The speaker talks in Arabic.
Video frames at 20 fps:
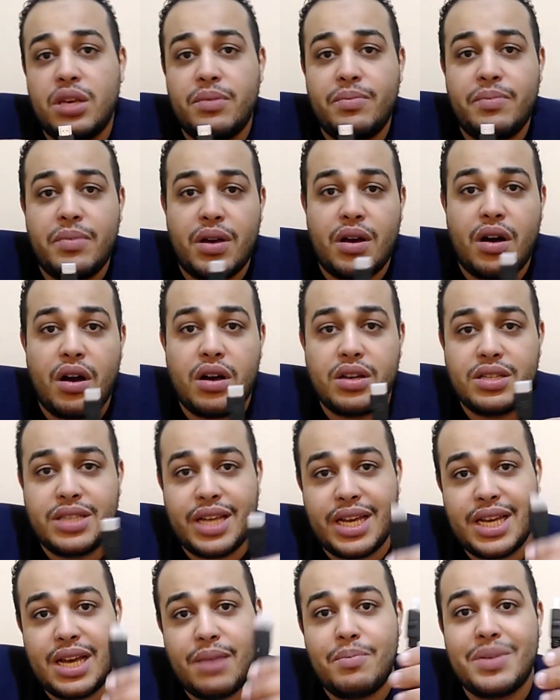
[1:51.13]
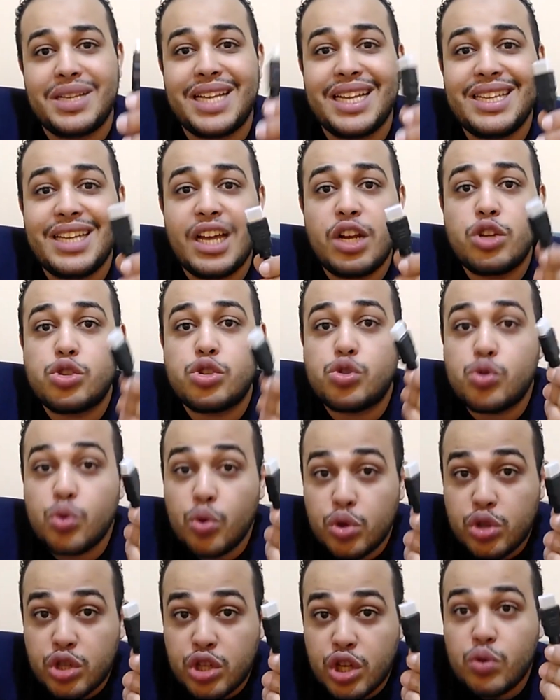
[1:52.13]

ام اي دي بتنقل صوت